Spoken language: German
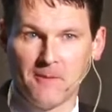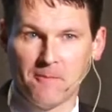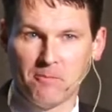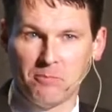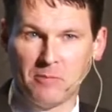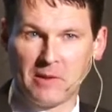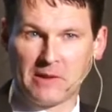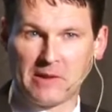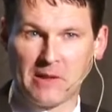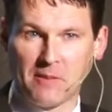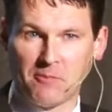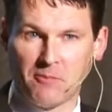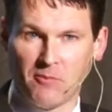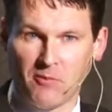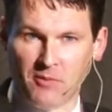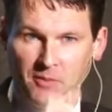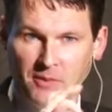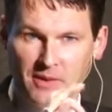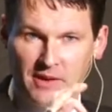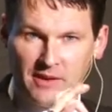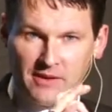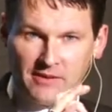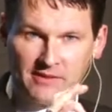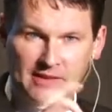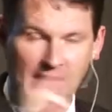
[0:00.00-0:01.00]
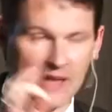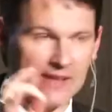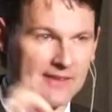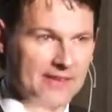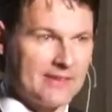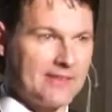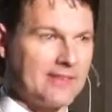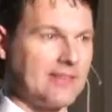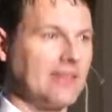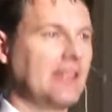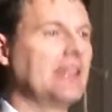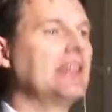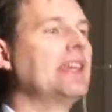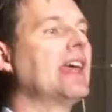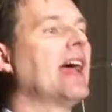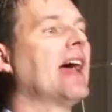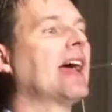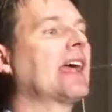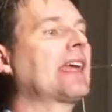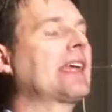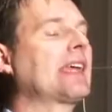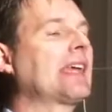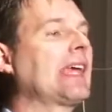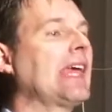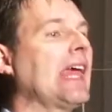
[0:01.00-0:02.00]
mit dem Satz, ihr
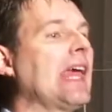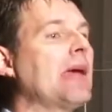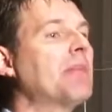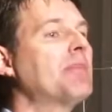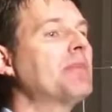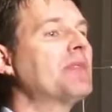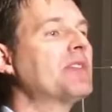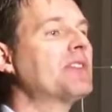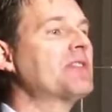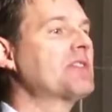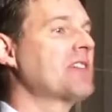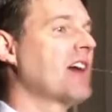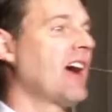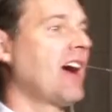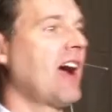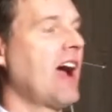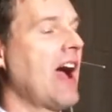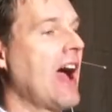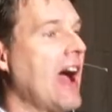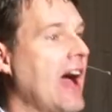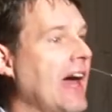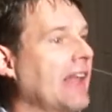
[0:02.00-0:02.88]
ergebenster